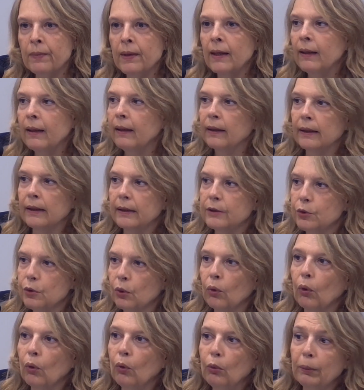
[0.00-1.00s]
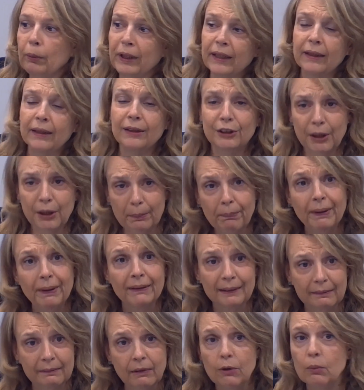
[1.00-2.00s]
Eh, sono numeri che già
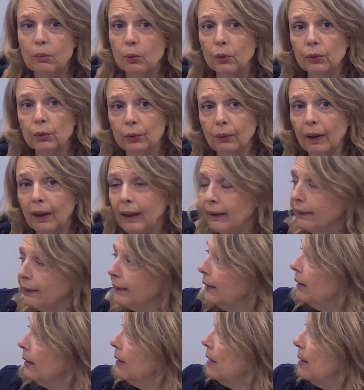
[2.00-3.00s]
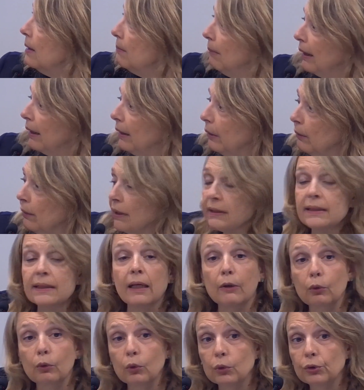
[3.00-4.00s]
partivano molto alti, ma che ora
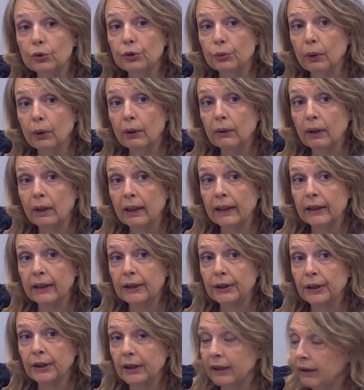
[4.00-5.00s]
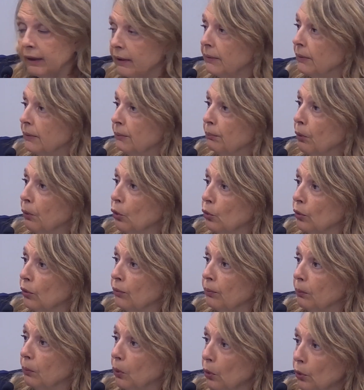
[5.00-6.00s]
stanno continuando a crescere in modo
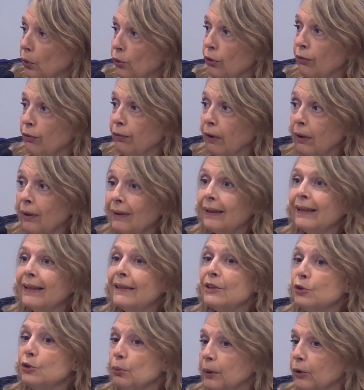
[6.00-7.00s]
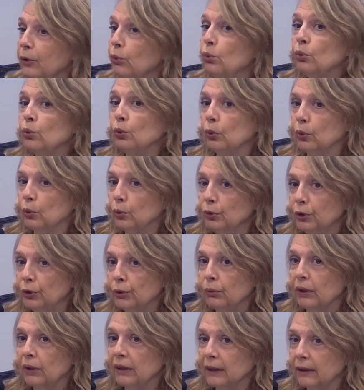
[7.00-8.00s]
molto forte e soprattutto
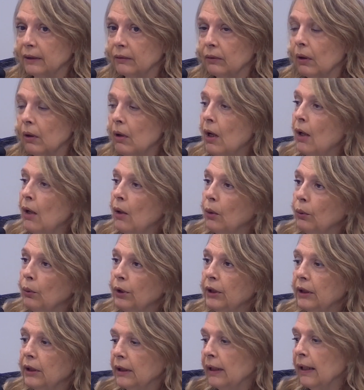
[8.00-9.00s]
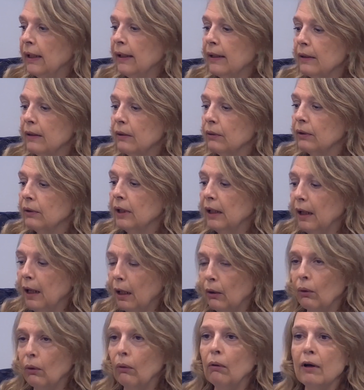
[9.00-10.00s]
continuativo. Quindi nell'arco
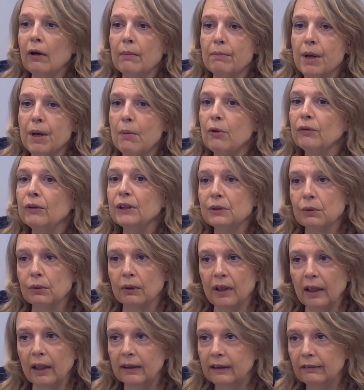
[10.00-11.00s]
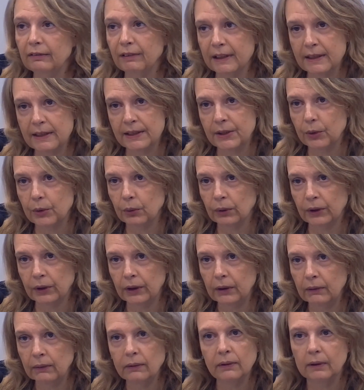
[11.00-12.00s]
dell'anno non abbiamo visto grandi flessioni
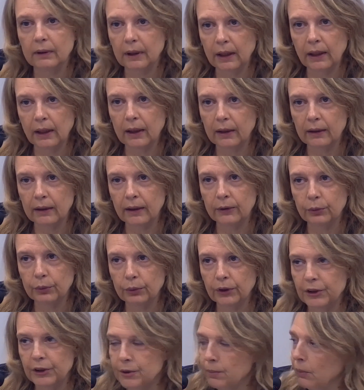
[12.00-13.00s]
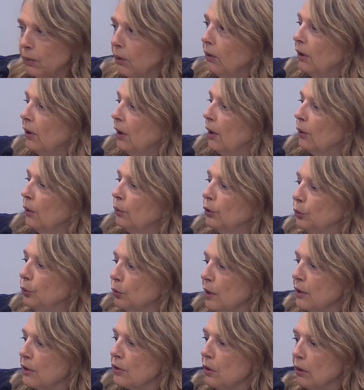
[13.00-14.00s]
del, del turismo, quindi
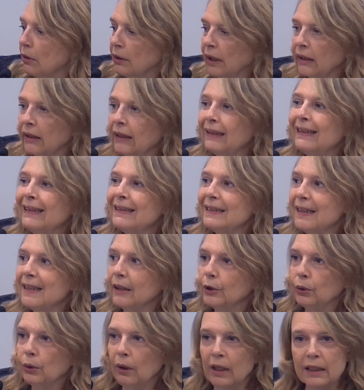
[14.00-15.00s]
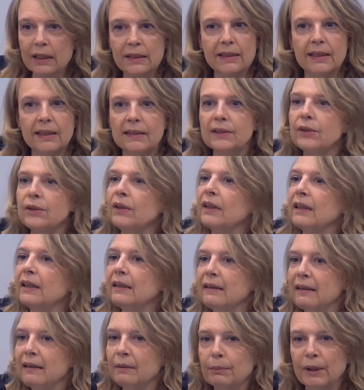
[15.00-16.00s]
una sorta di destagionalizzazione
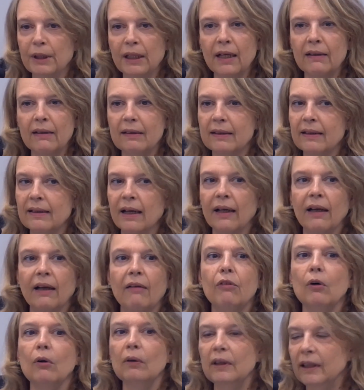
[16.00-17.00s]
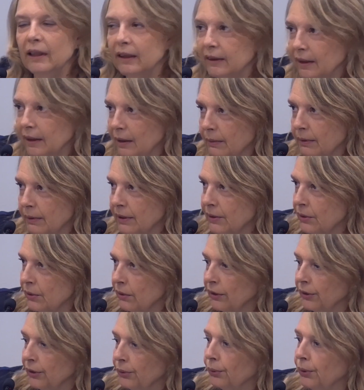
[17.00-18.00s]
determinata dalla voglia delle
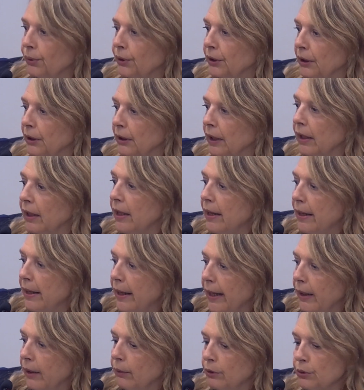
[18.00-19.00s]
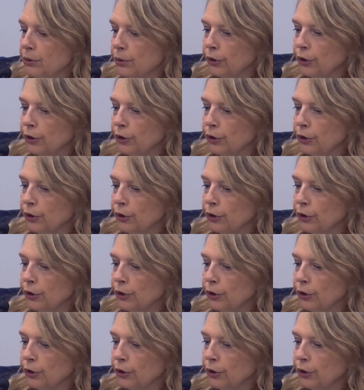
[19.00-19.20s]
persone di uscire. E questo ci